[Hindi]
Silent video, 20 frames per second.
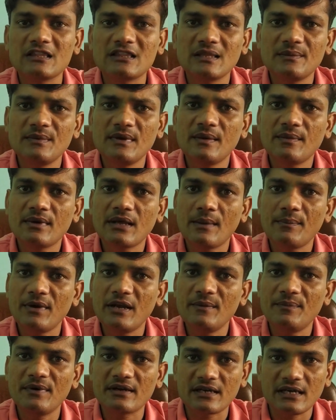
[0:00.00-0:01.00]
आत्मनिर्भर का
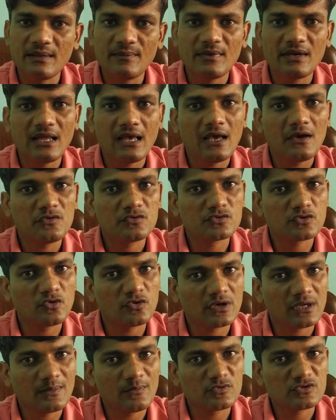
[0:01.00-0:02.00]
बेनिफिट नहीं मिला है उस
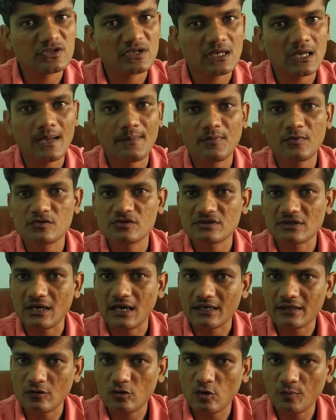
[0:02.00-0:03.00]
कॉन्ट्रीब्यूशन का आपको
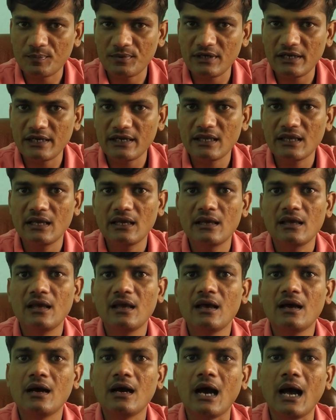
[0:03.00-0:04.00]
चलान की कॉपी लेनी है
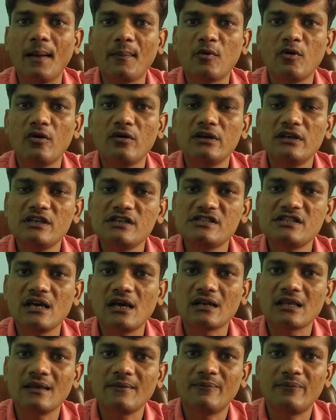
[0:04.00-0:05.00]
आपको ई e